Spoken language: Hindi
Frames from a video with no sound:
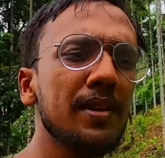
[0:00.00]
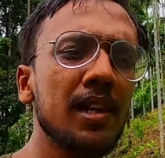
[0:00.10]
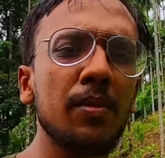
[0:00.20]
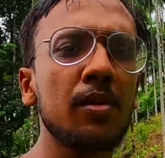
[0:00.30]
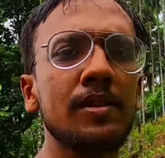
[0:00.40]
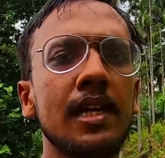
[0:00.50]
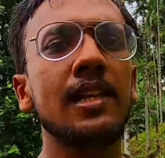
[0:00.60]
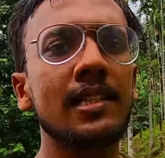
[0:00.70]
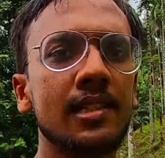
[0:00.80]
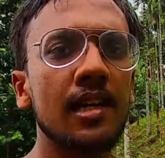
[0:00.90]
पंद्रह बीस मिनट
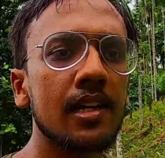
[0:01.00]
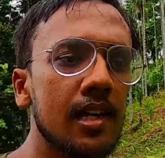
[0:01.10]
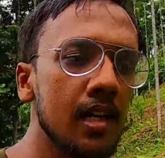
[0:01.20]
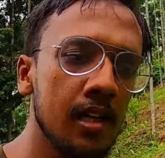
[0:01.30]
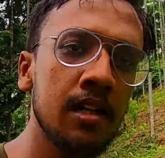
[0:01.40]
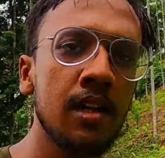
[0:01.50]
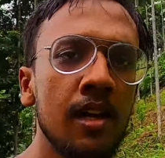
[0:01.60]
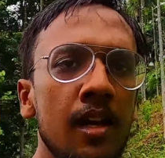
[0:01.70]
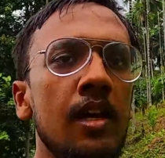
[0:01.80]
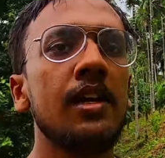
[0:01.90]
ज़्यादा एक्स्ट्रा लगेगा
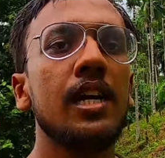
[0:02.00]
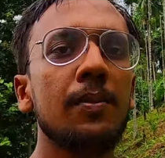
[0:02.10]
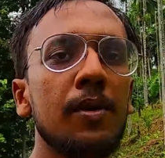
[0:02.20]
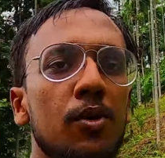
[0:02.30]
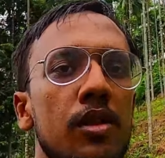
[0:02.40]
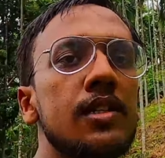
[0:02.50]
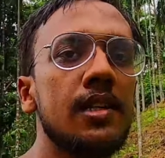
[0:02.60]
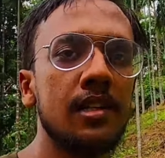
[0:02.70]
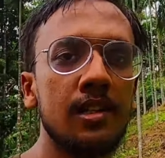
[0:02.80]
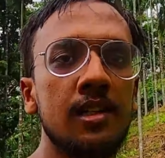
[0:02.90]
यहाँ पे घुस के
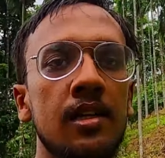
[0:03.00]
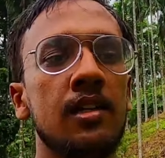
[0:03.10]
जाना